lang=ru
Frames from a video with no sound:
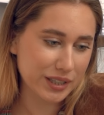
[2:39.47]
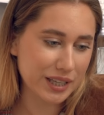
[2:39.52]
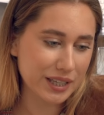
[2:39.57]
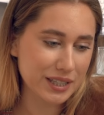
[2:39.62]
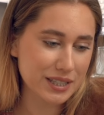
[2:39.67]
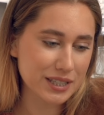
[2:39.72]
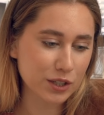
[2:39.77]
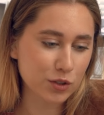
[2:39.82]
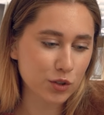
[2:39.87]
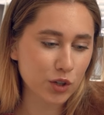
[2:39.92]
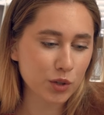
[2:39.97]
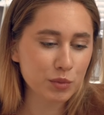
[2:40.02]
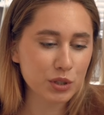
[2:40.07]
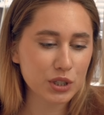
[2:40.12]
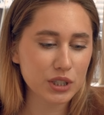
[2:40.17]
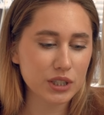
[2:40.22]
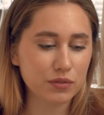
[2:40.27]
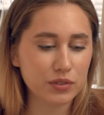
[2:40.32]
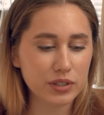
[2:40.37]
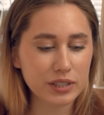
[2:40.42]
Ты
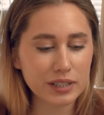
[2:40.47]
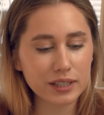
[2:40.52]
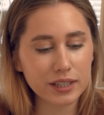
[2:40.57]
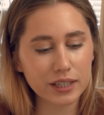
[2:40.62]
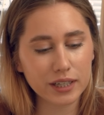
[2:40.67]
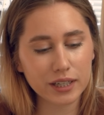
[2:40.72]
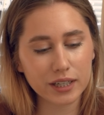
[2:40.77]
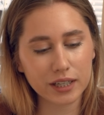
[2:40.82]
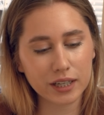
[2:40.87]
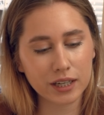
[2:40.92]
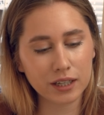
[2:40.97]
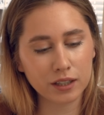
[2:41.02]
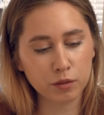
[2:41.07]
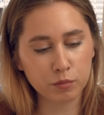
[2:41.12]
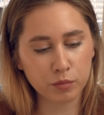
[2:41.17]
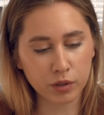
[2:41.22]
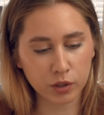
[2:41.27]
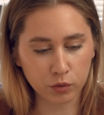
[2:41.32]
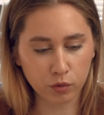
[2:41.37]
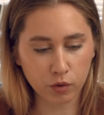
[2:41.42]
знакомишься в Тиндере или
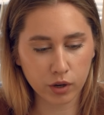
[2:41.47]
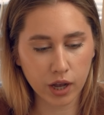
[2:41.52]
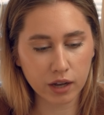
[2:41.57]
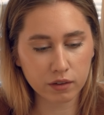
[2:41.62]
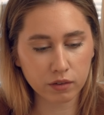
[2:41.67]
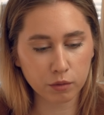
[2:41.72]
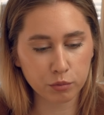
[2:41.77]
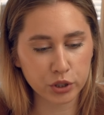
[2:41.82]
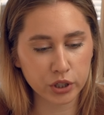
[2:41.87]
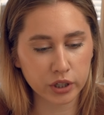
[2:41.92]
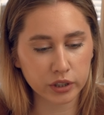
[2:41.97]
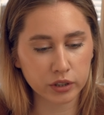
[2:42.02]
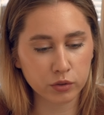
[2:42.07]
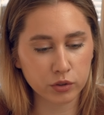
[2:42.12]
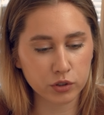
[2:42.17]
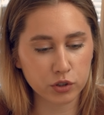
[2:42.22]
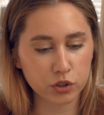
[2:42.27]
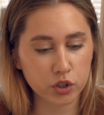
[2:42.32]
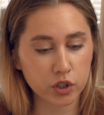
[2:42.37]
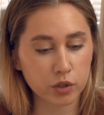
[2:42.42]
на балу? Как вообще
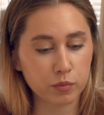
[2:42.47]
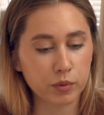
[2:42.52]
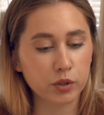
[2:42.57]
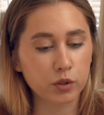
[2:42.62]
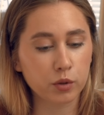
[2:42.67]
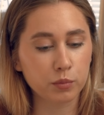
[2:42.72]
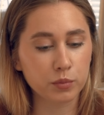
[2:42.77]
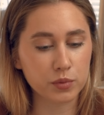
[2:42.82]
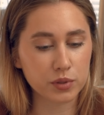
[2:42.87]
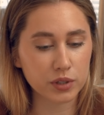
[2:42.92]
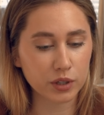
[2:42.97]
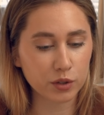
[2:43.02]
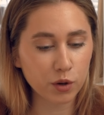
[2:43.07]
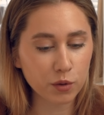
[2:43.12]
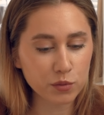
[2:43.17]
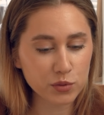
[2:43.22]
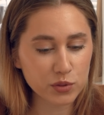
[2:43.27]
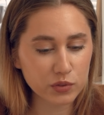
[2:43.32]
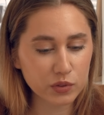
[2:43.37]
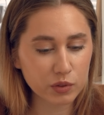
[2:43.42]
относишься к подобным
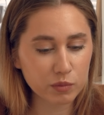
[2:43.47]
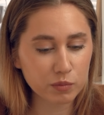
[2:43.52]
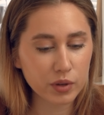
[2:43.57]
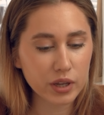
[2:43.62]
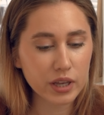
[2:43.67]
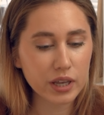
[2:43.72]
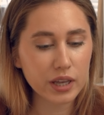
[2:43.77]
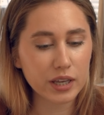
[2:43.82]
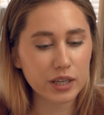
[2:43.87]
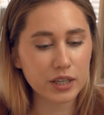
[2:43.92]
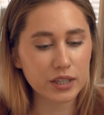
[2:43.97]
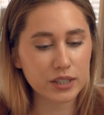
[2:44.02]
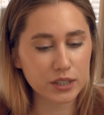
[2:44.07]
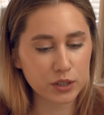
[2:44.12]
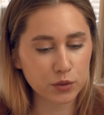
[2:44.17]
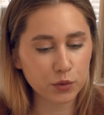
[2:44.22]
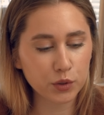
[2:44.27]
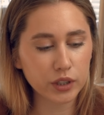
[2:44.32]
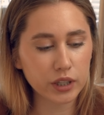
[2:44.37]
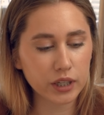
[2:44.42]
знакомствам? И
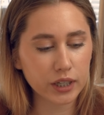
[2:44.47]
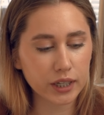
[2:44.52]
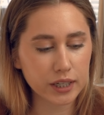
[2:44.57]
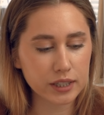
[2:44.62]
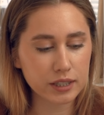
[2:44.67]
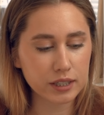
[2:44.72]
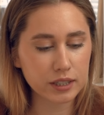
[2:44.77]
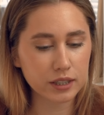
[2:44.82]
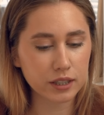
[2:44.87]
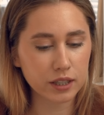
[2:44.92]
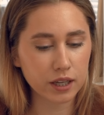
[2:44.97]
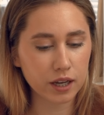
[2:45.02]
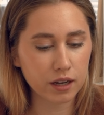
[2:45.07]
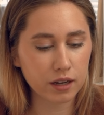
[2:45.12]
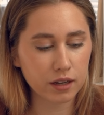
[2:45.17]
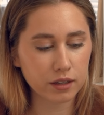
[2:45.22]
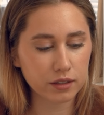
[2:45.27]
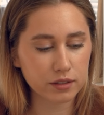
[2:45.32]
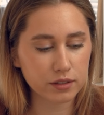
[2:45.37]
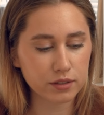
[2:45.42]
стоит ли ходить
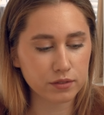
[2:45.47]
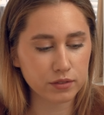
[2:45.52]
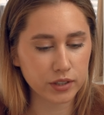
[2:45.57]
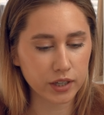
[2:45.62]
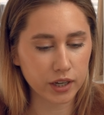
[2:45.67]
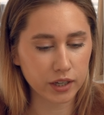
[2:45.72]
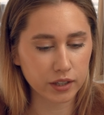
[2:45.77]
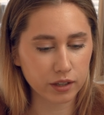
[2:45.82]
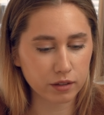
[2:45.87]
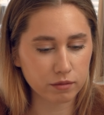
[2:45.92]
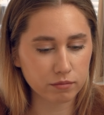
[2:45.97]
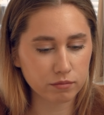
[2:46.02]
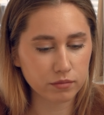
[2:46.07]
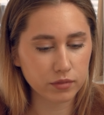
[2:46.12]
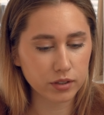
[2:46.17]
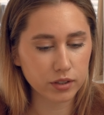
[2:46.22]
на свидание?